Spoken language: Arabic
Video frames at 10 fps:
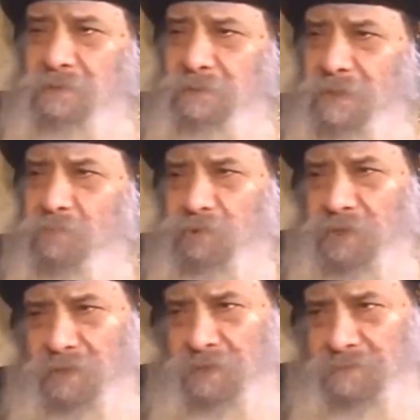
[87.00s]
آه،
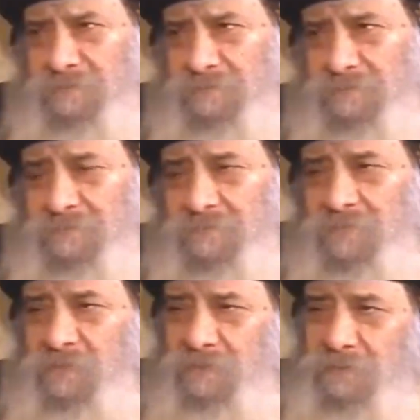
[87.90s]
أبعد عنها
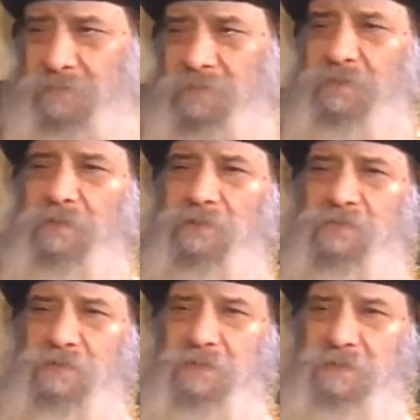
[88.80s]
يمكن
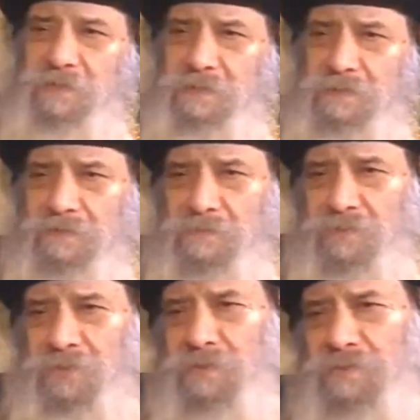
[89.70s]
القصيدة دي
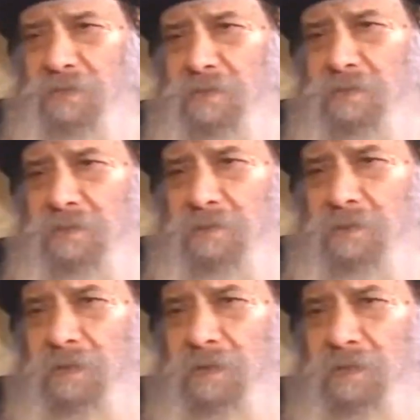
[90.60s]
من القصائد
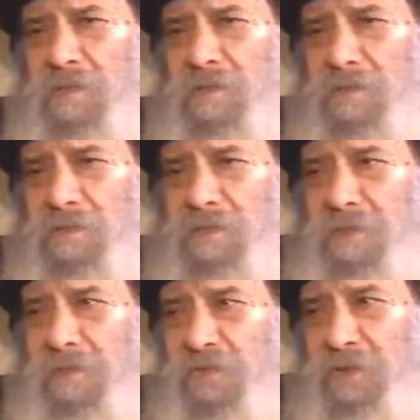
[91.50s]
القلائل
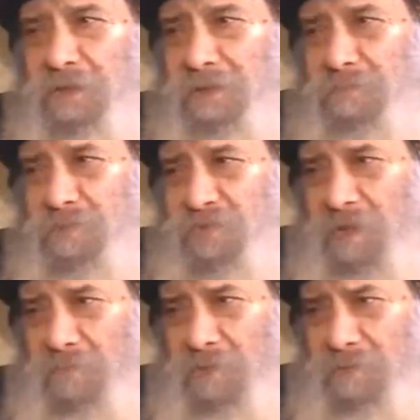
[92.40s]
اللي فيها كلمة
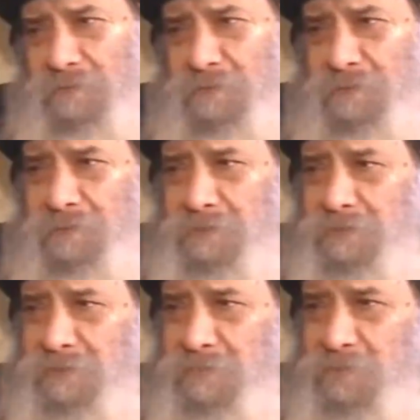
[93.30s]
صعبة
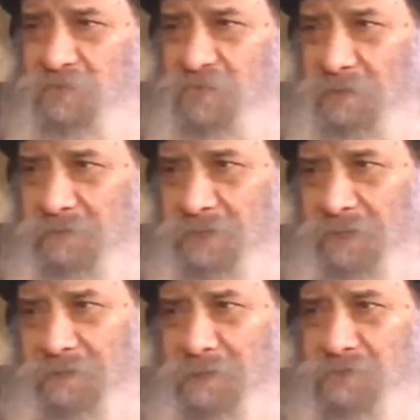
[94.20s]
كلمة
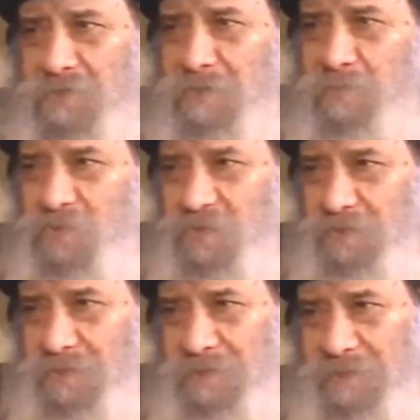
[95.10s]
صادي يعني عطشان
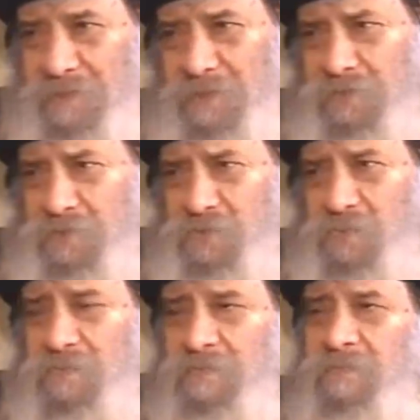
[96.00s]
وصداه يعني
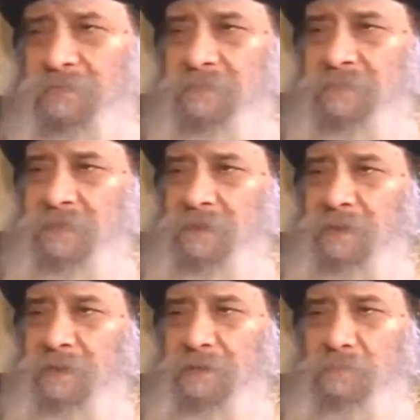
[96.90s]
عطش
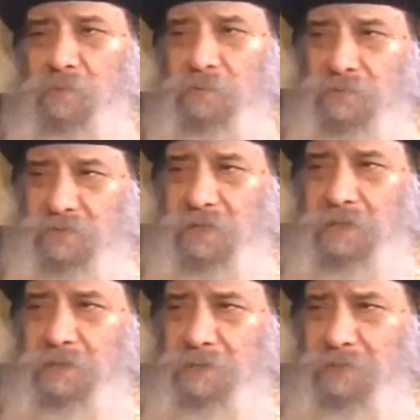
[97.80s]
لكن ما
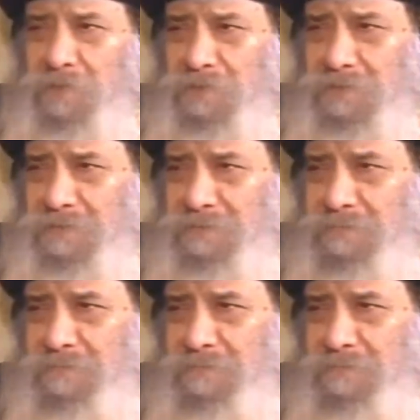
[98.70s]
كنتش لاقي كلمة غير كده